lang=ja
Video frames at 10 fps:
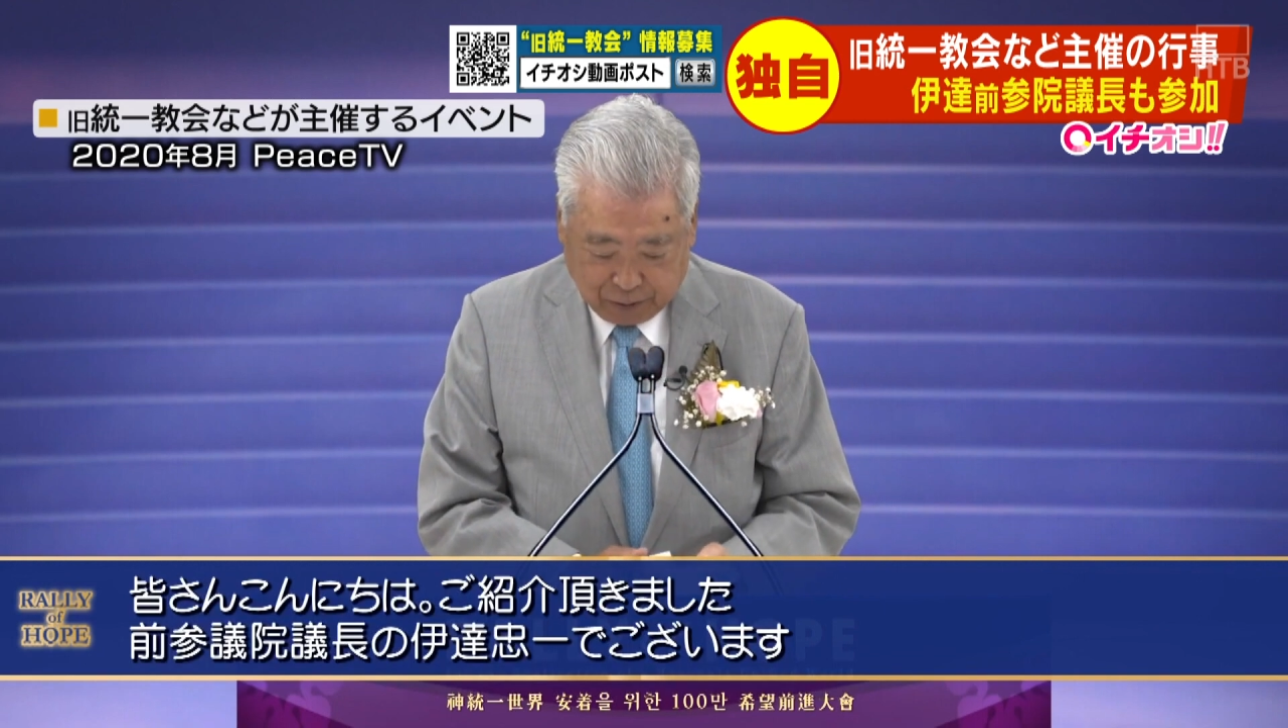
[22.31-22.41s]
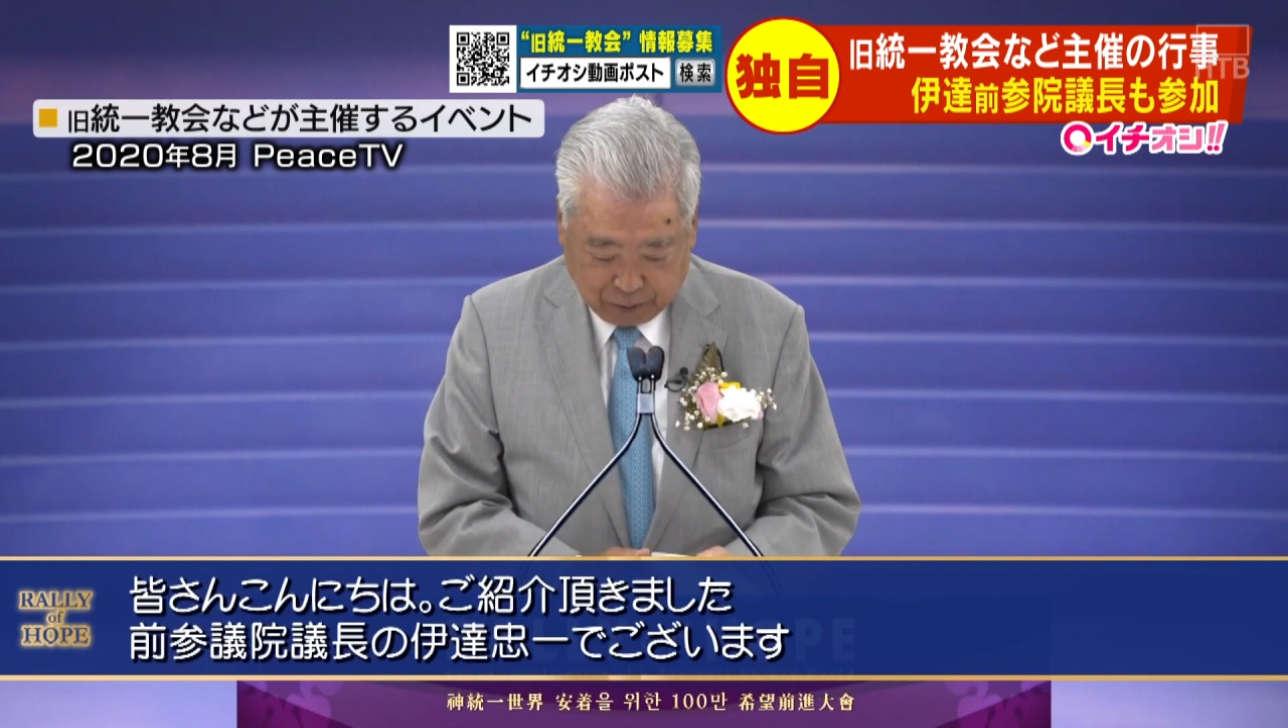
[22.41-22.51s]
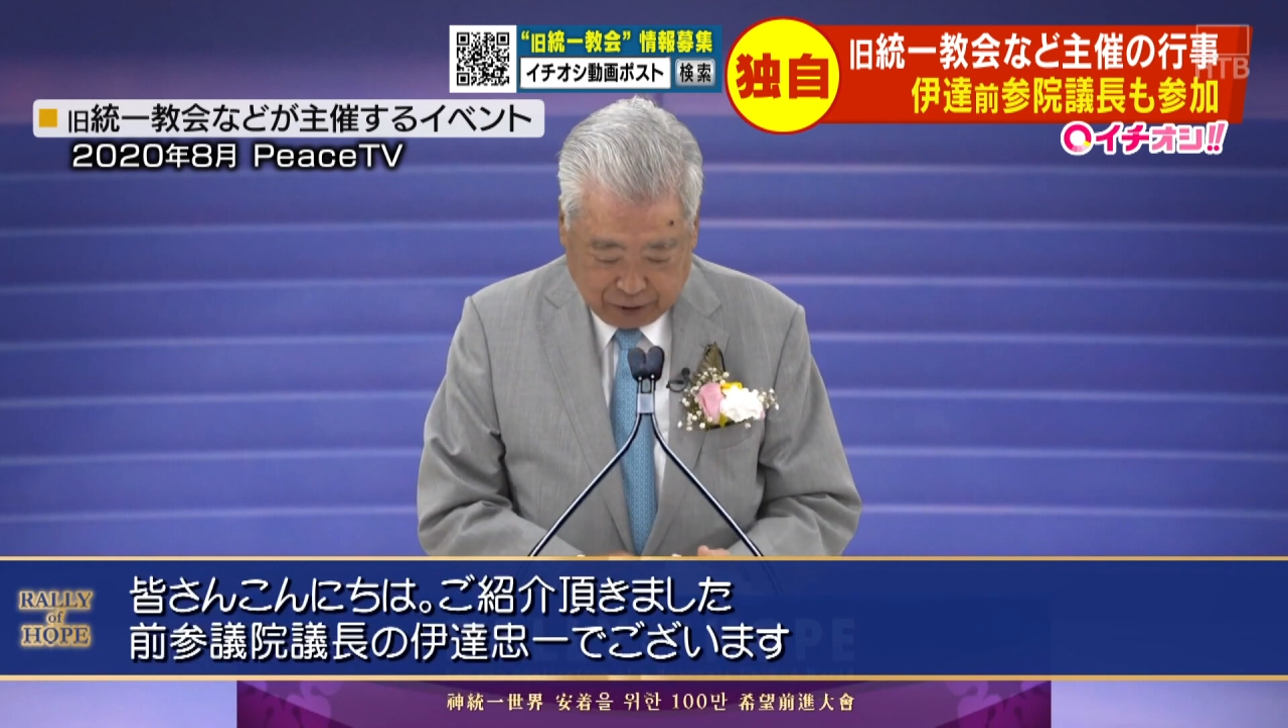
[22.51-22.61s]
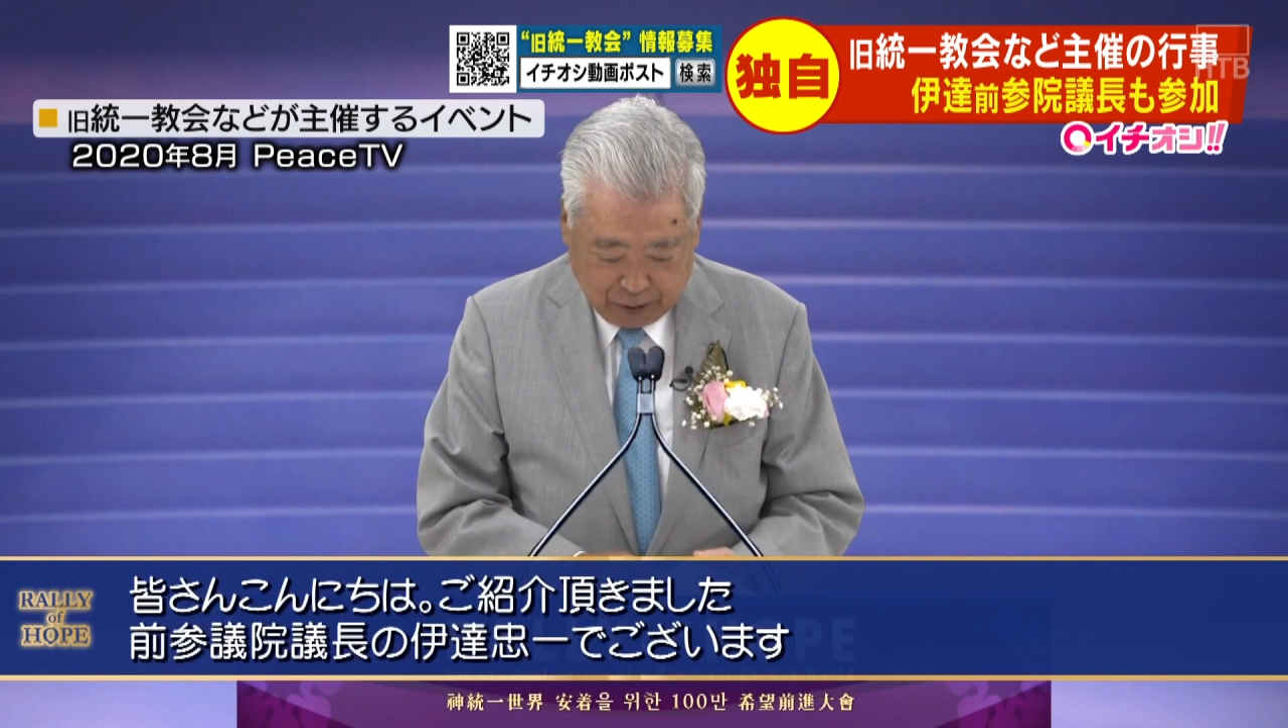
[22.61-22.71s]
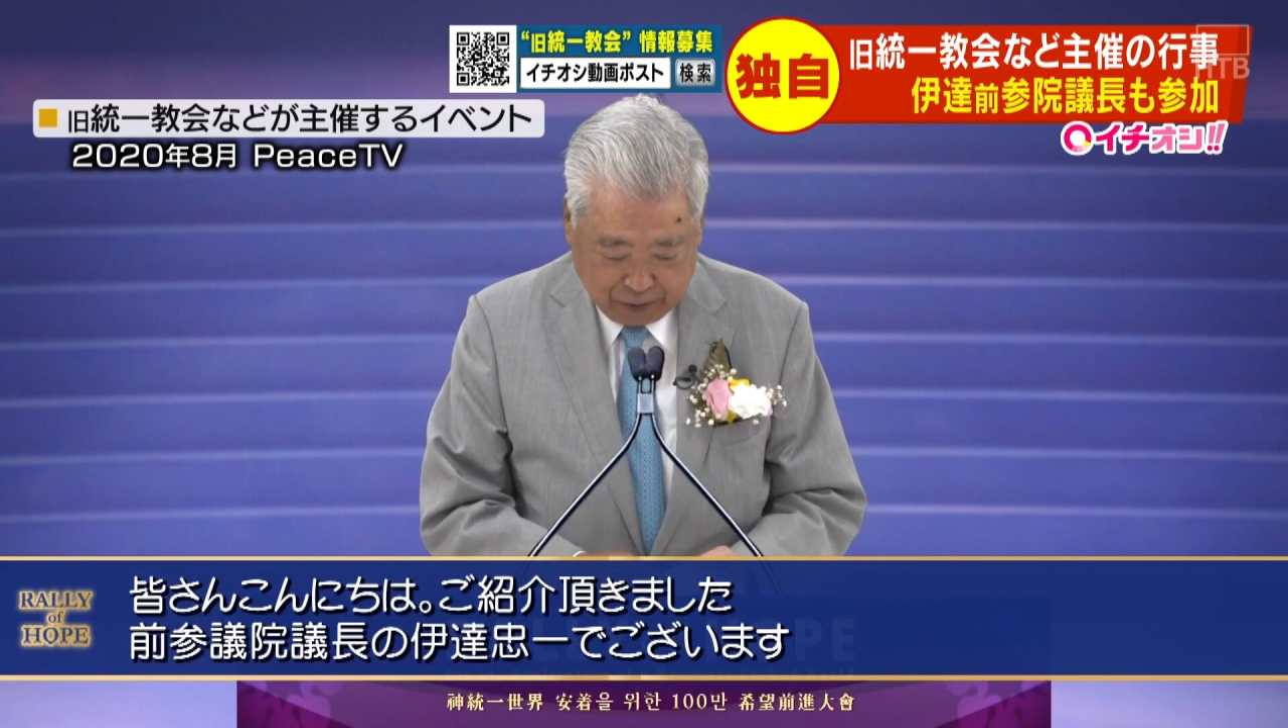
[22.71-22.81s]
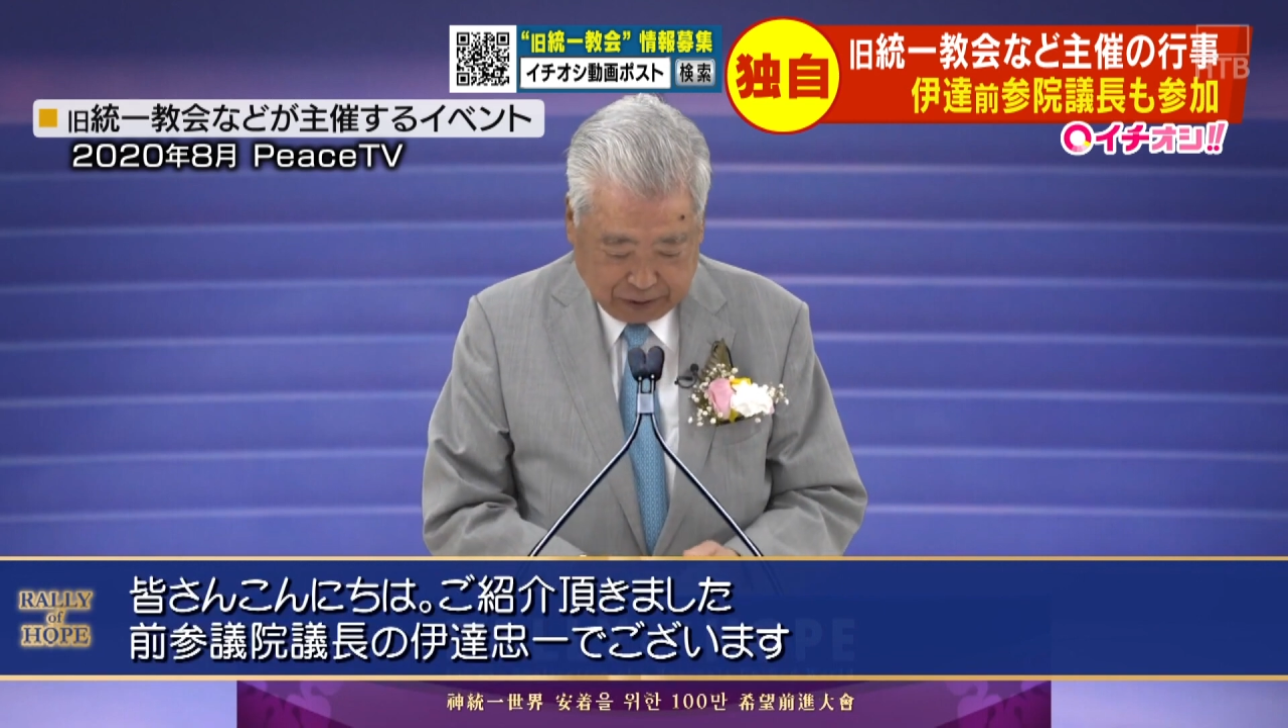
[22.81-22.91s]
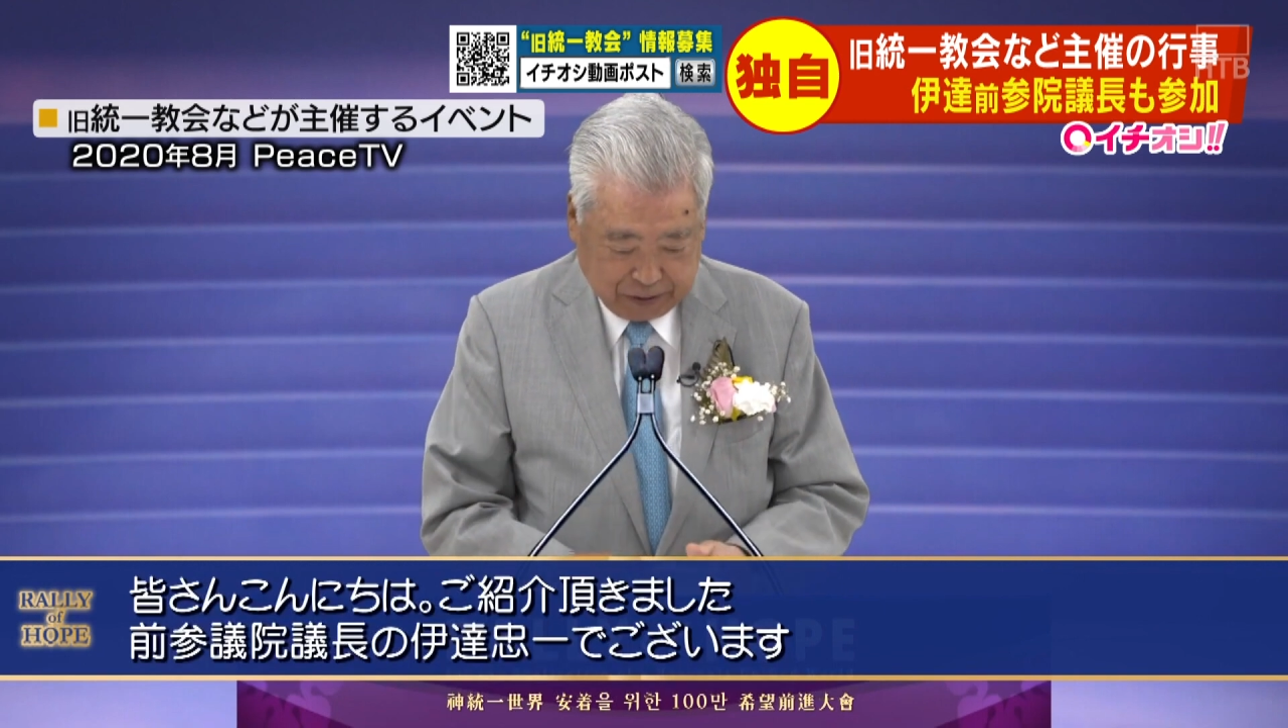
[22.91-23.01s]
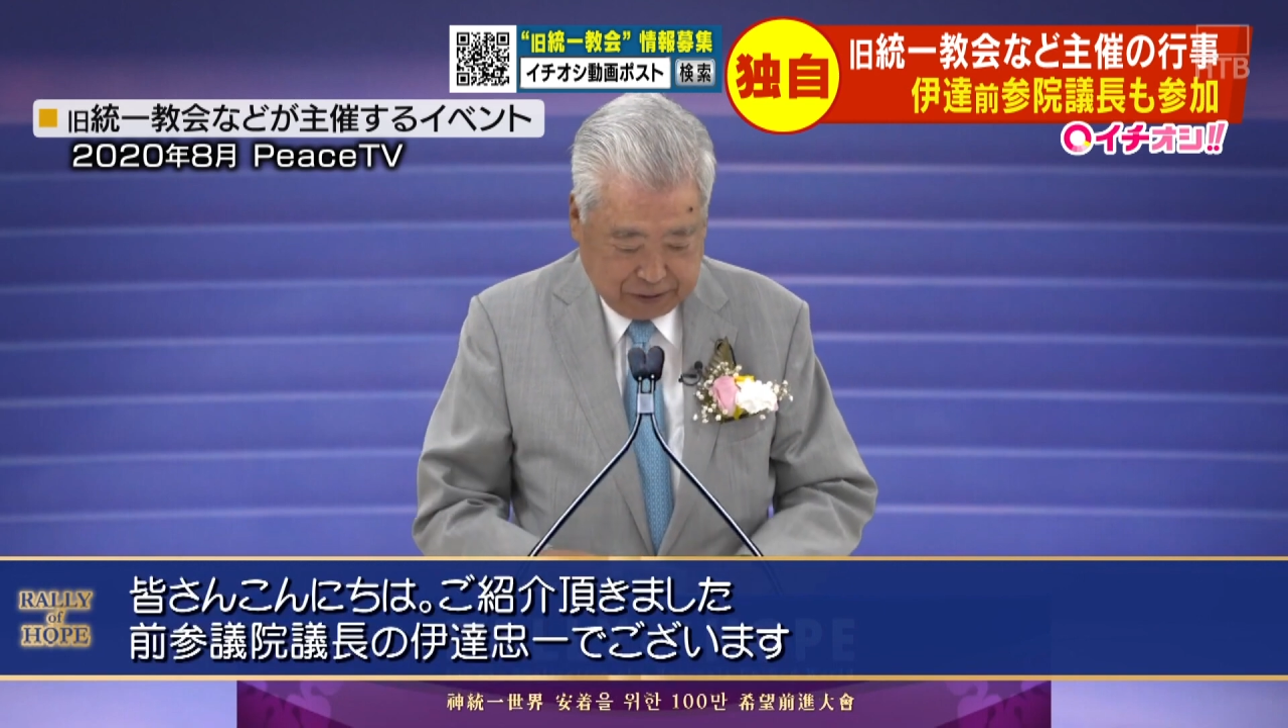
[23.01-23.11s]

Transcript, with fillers: ていました